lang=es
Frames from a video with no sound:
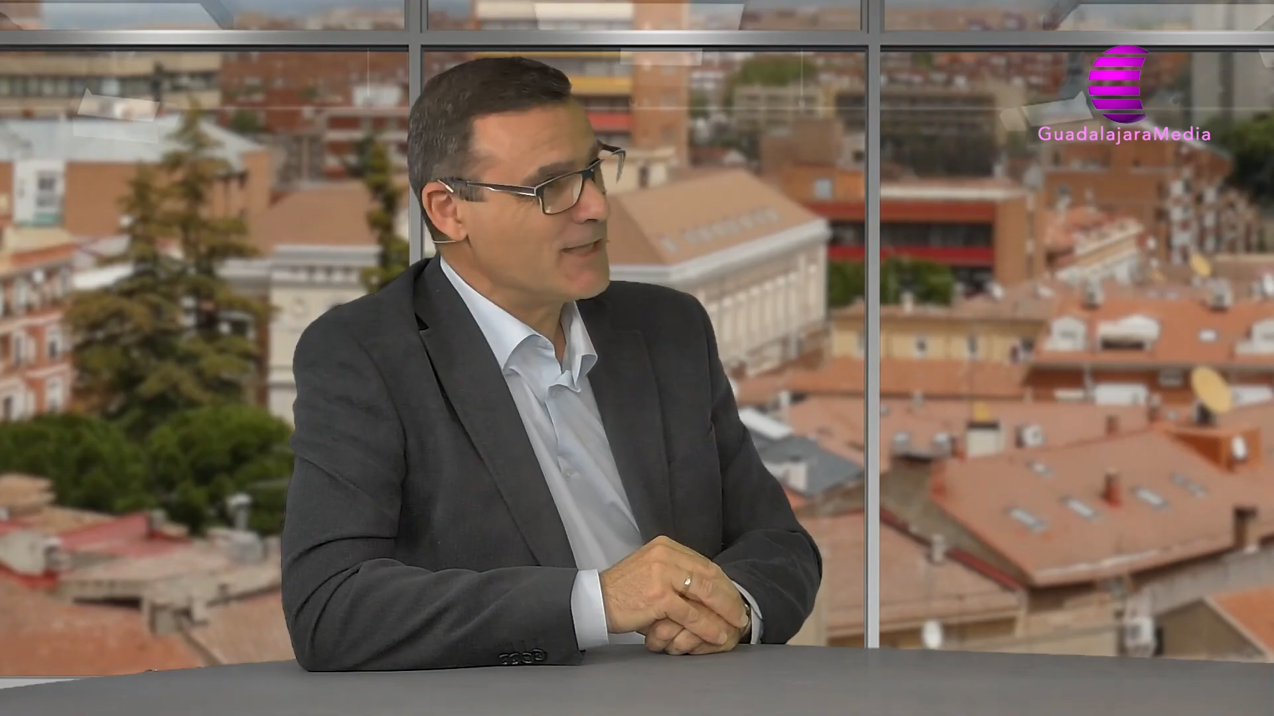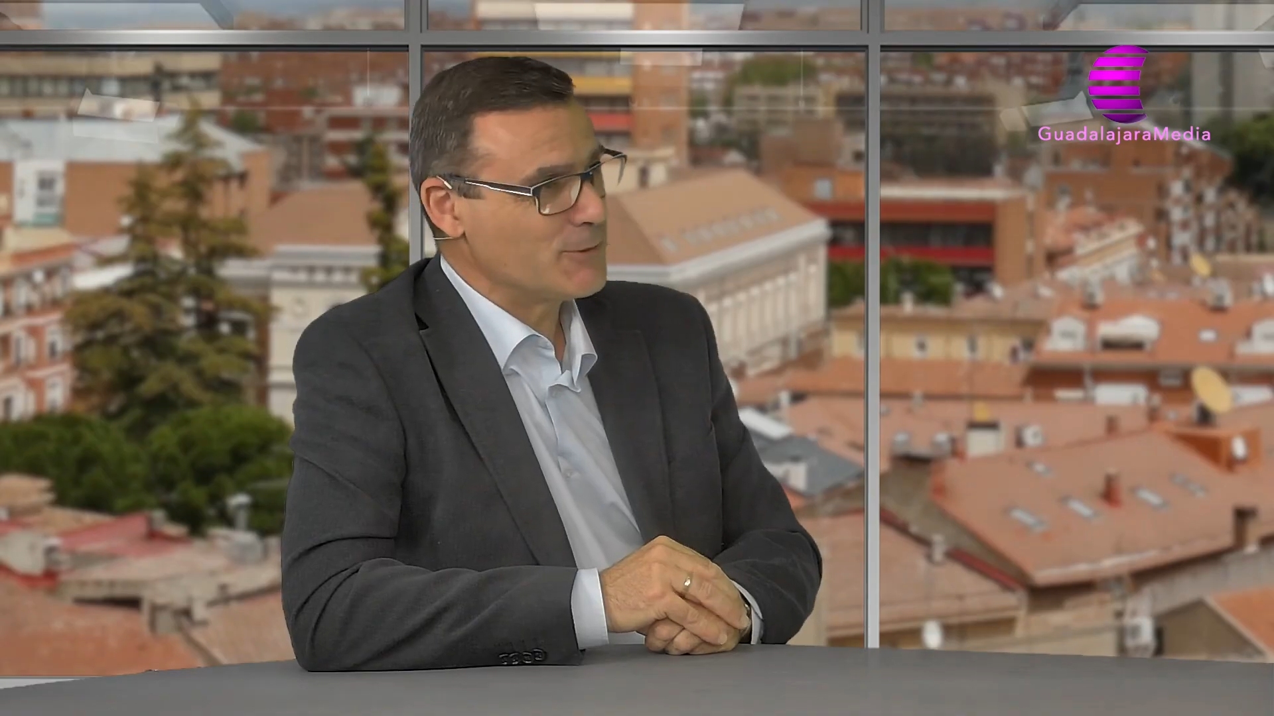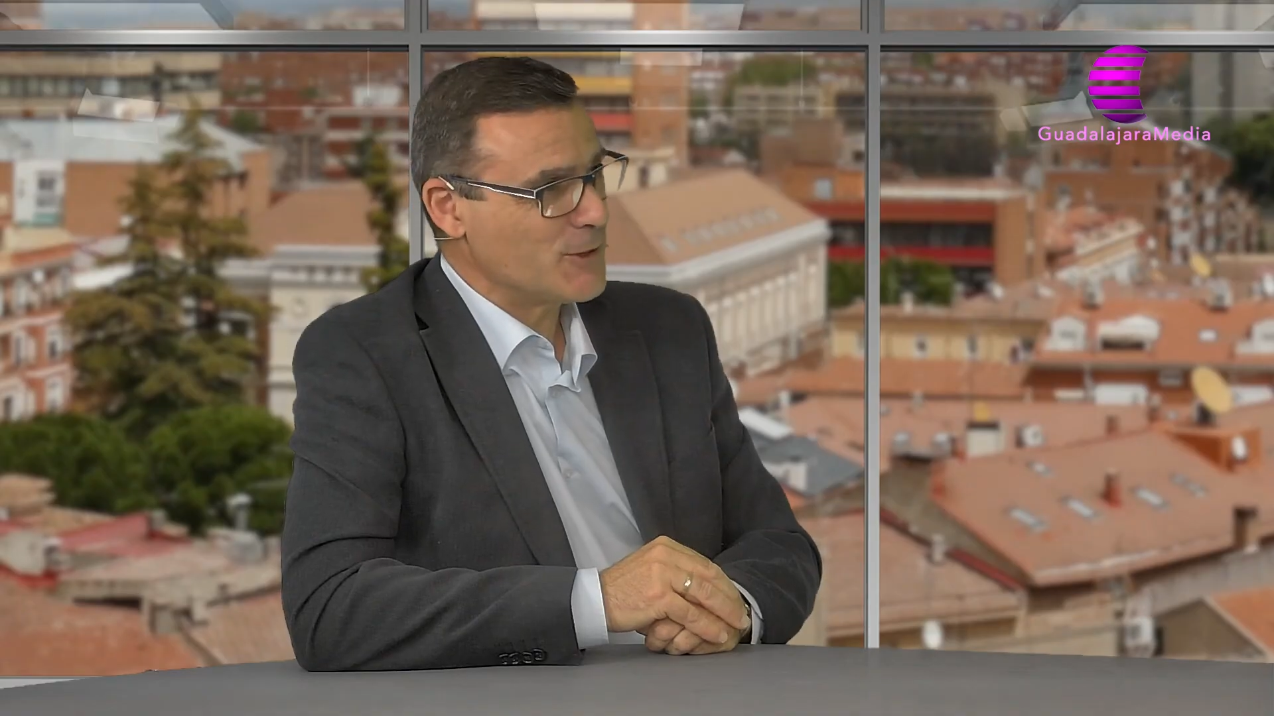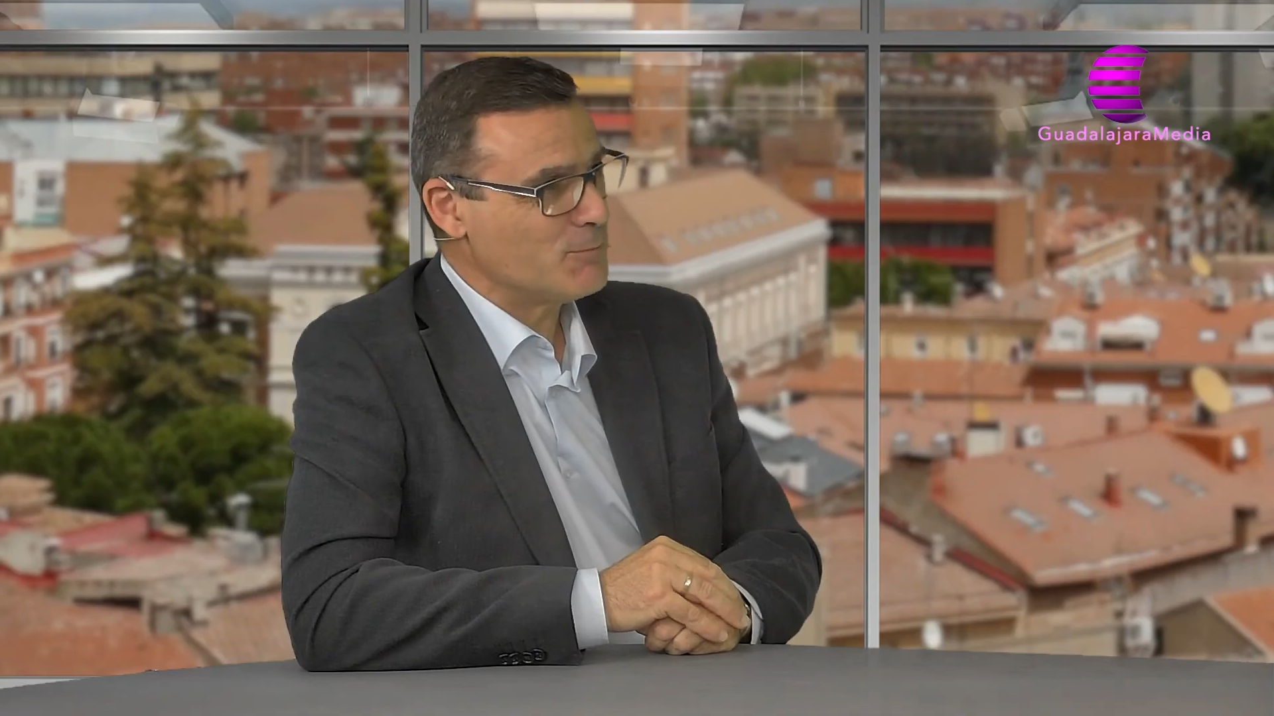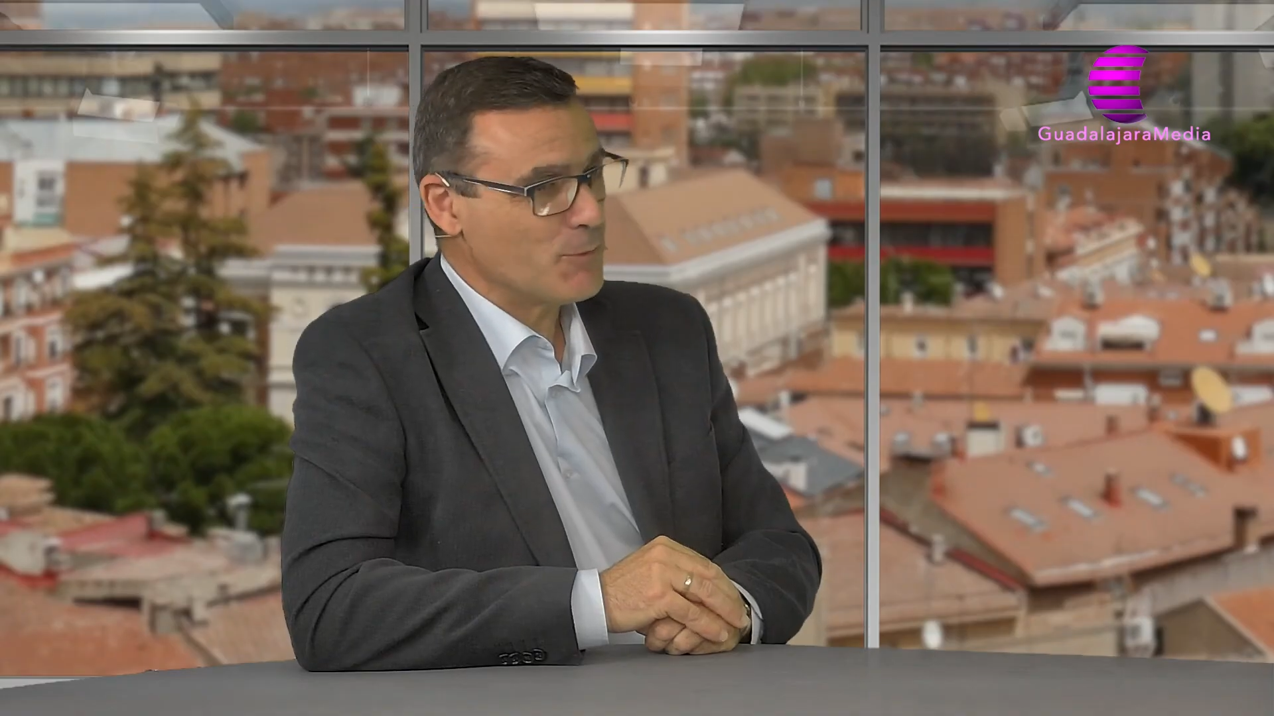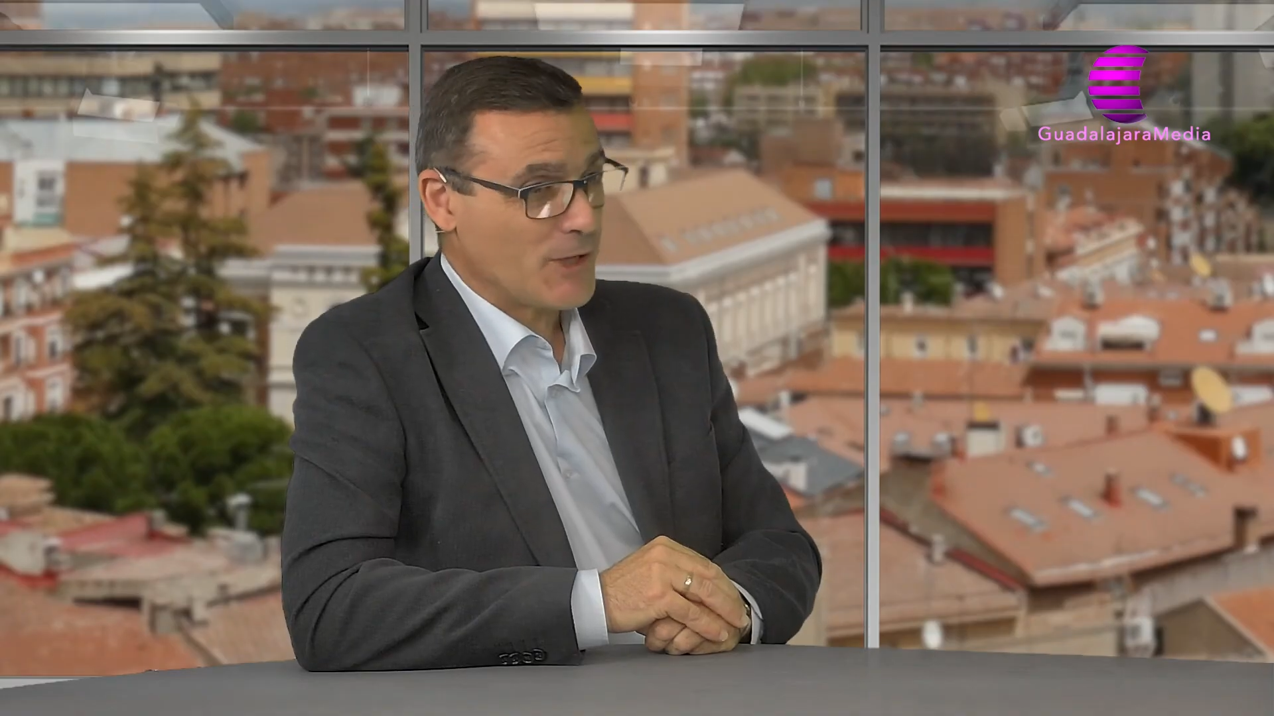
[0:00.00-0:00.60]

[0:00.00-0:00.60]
de turismo